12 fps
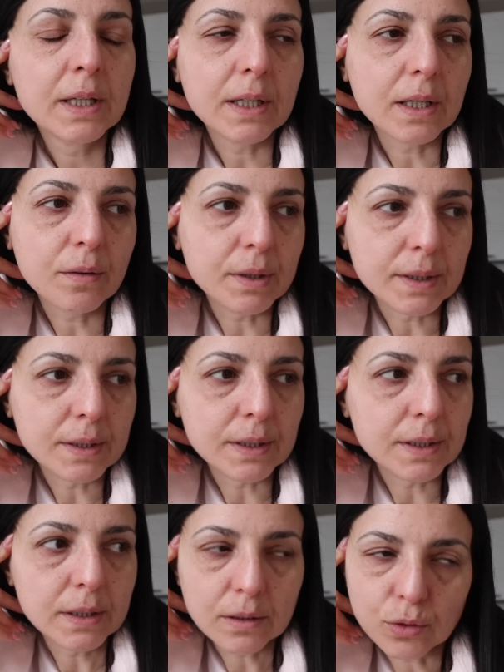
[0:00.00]
e
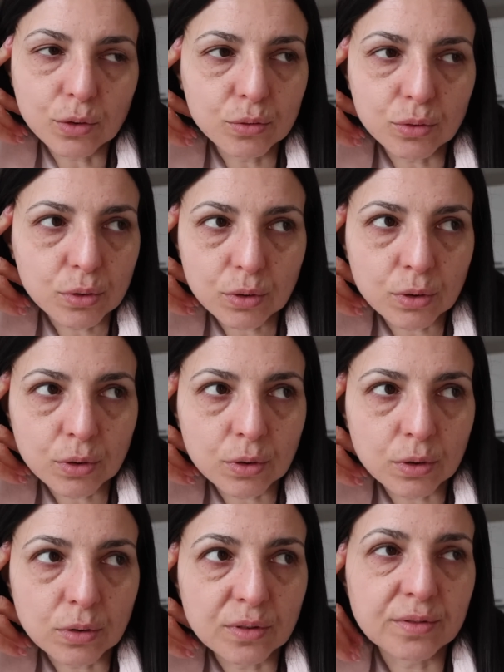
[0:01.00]
quindi ho
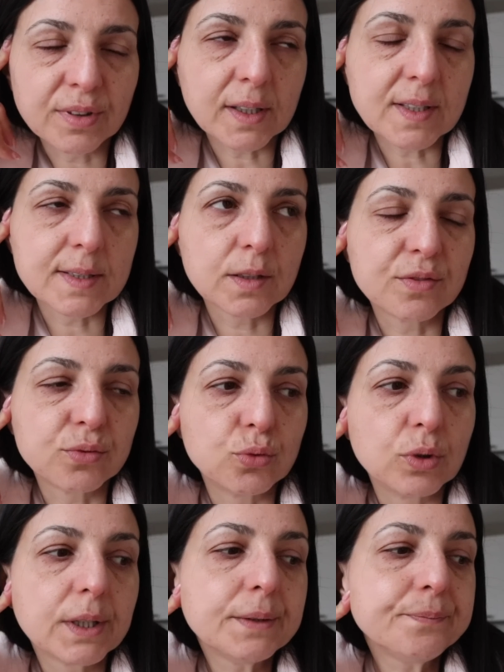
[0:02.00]
dovuto fare queste
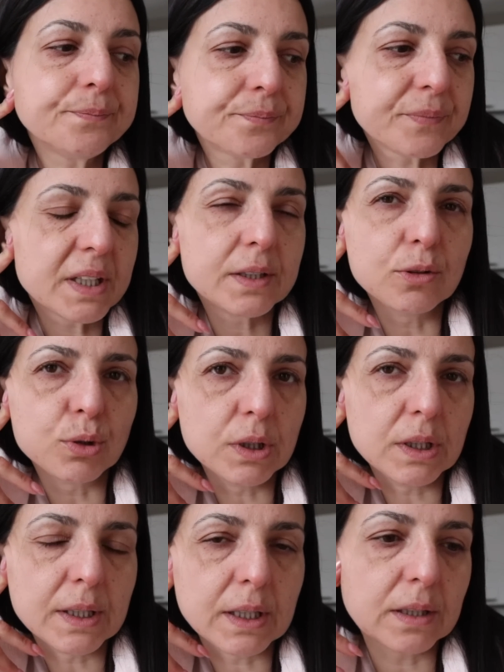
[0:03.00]
fughe e devo
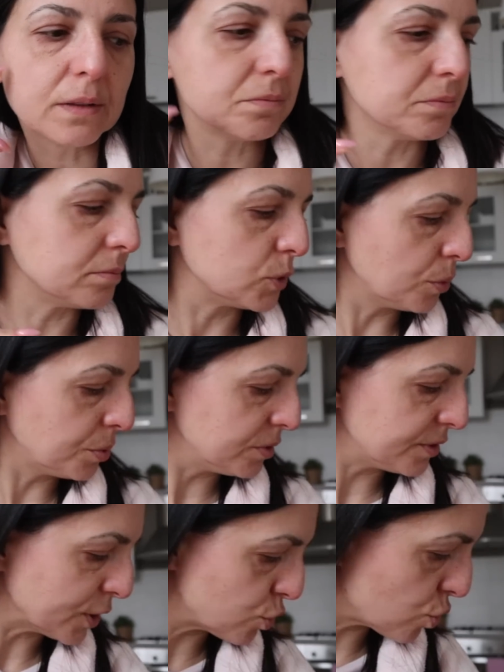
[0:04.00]
dire che mm, dopo
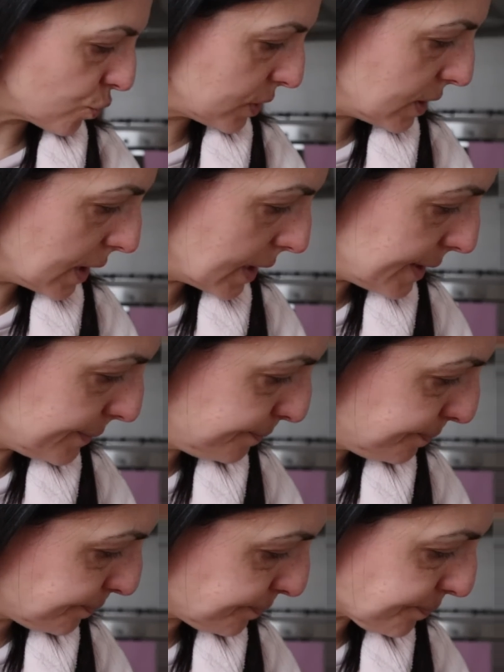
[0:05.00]
vi faccio
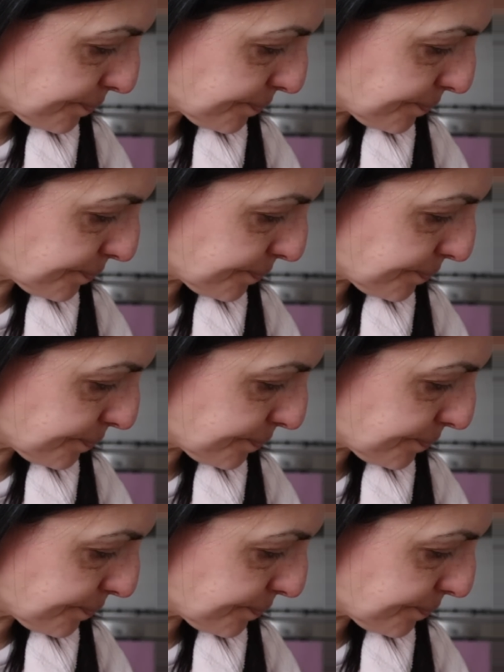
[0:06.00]
vedere